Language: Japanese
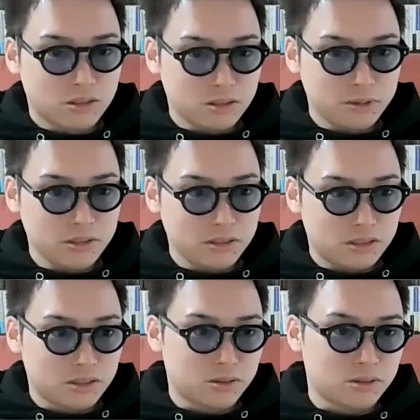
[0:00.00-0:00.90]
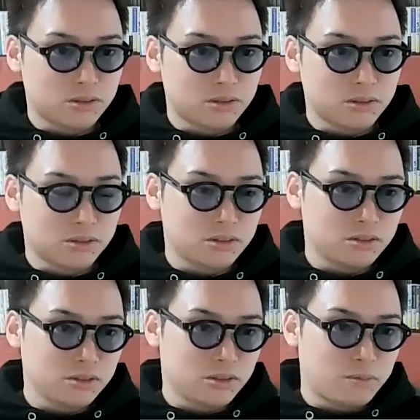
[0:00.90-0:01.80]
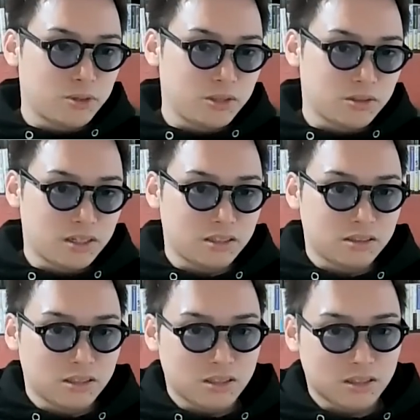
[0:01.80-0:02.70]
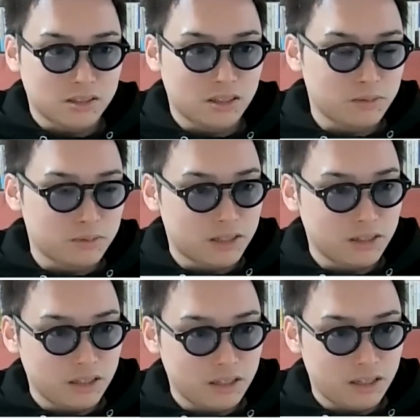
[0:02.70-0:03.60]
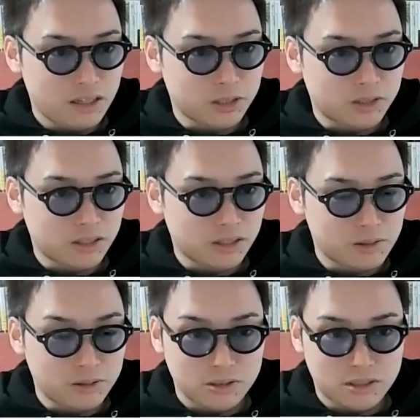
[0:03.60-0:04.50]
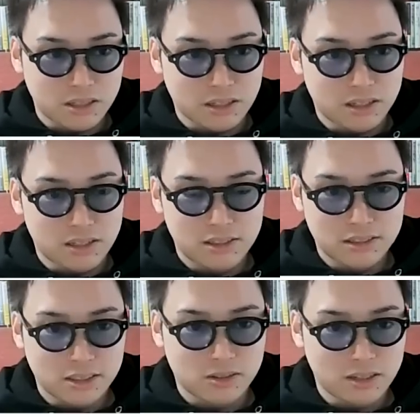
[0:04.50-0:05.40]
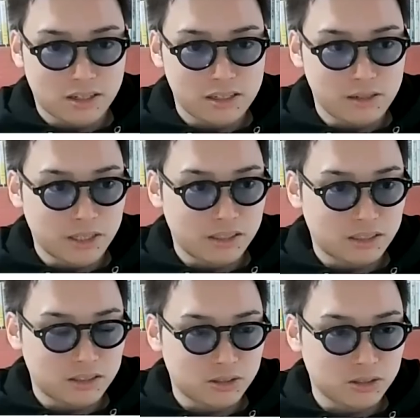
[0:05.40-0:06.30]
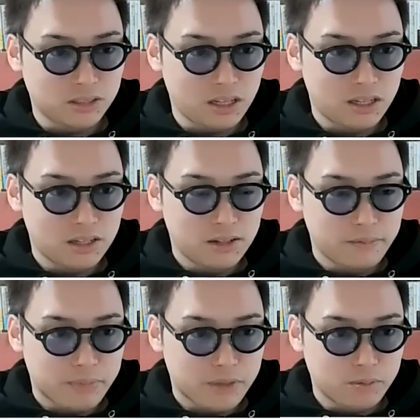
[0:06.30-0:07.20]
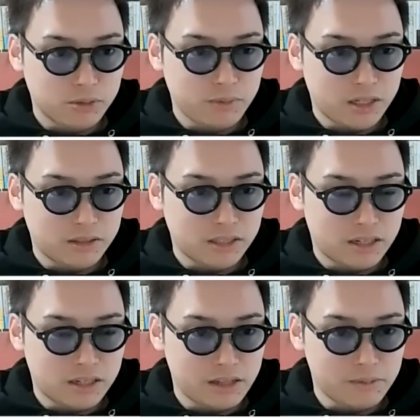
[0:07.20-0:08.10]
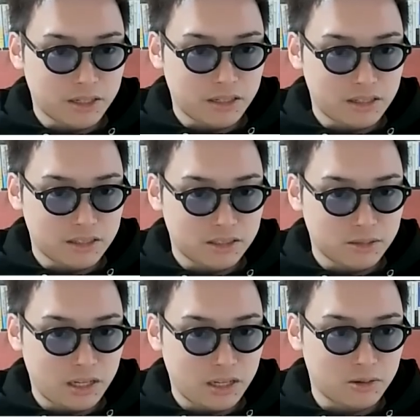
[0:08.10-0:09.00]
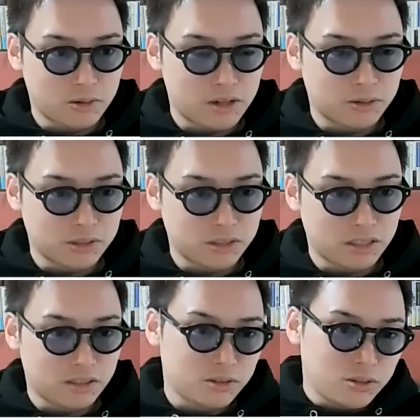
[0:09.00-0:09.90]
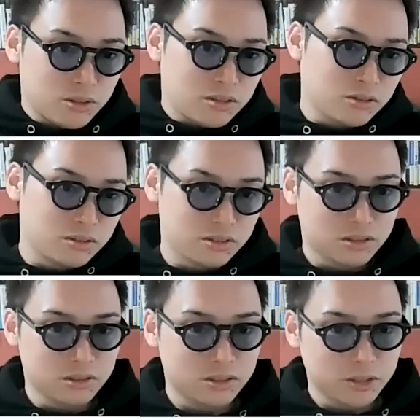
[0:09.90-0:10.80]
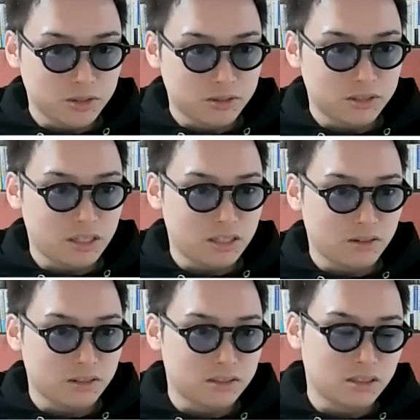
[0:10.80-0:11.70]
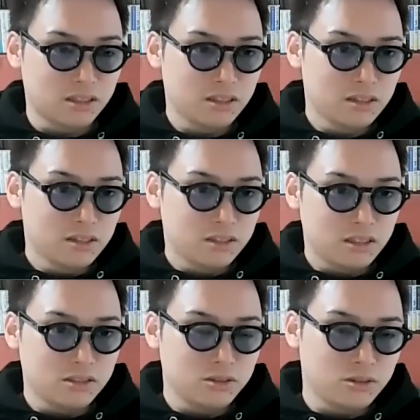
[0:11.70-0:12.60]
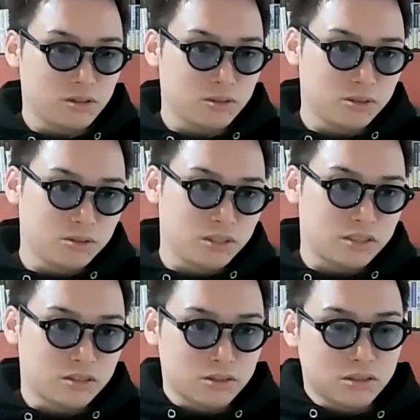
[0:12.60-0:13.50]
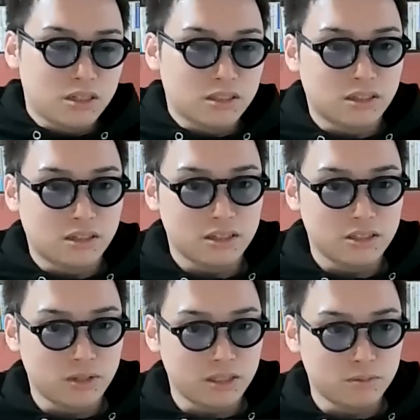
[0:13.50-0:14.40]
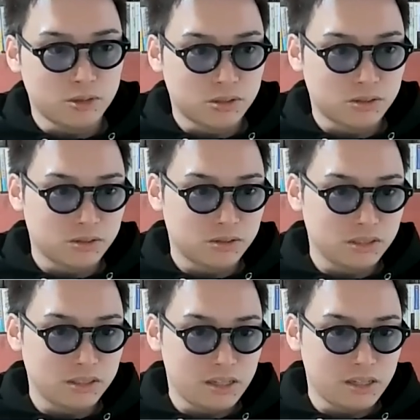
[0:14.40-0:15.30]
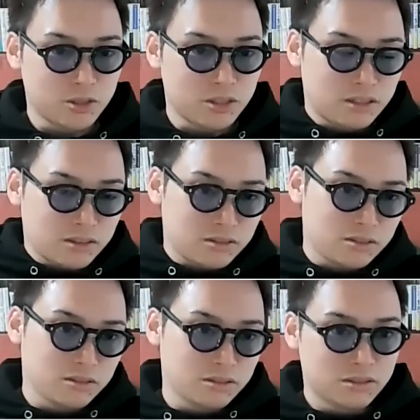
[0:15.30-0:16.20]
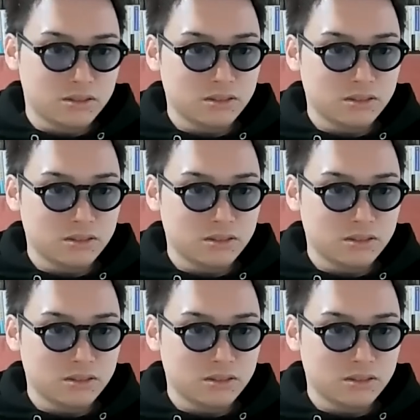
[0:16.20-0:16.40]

この文章の重要なポイントなんですかと尋ねれば、AI はそれが共有されたチャットや会議まで参照して、文脈や背景まで理解した上で要約を生成するようですと。ずっと事務職していたのですが、転職の競争率が高い上にも、その人件費もいらなく